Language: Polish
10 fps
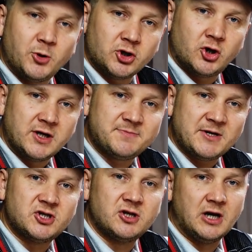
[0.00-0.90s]
Pod koniec
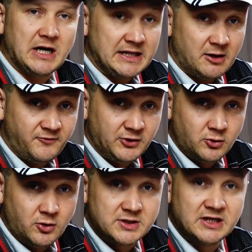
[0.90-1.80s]
października na
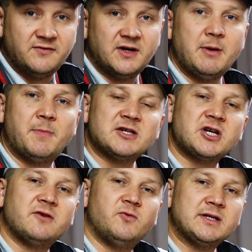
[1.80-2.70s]
obfitujących w ryby
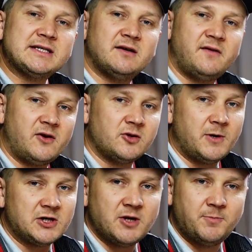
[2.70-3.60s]
plażach Władysławowa
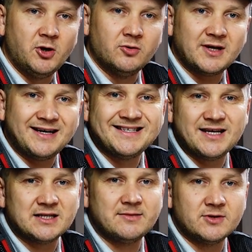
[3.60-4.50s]
odbyła się piąta i
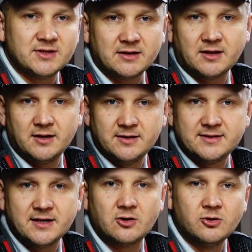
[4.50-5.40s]
zarazem ostatnia
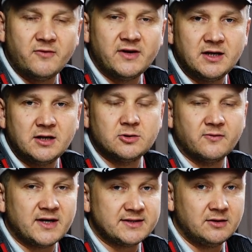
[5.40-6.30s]
edycja Klubowej Ligi
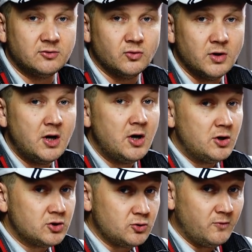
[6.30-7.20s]
Surfcastingu.
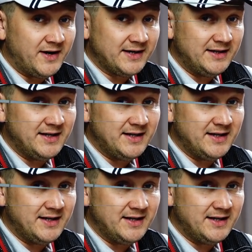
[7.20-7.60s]
Z uwagi